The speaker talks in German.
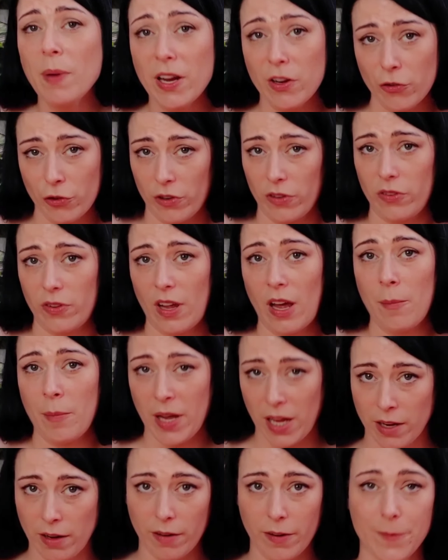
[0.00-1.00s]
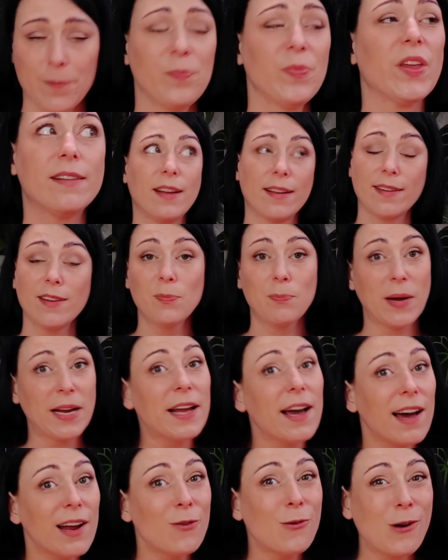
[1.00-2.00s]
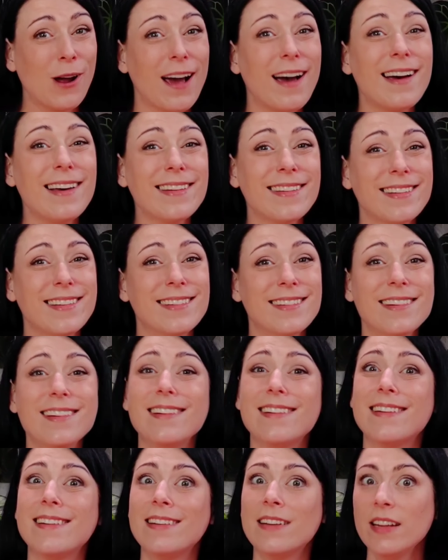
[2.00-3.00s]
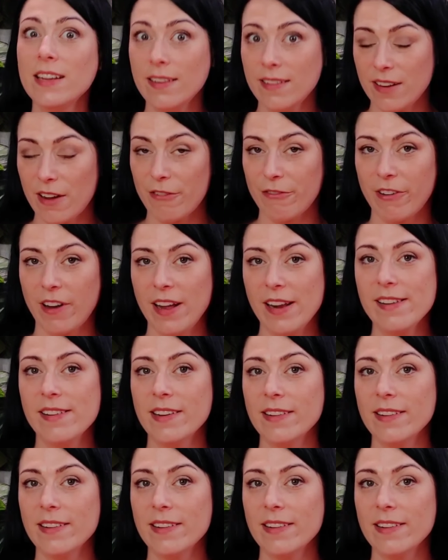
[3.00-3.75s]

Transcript: Batches am Ende. Das ist bei der Alocasia nicht der Fall,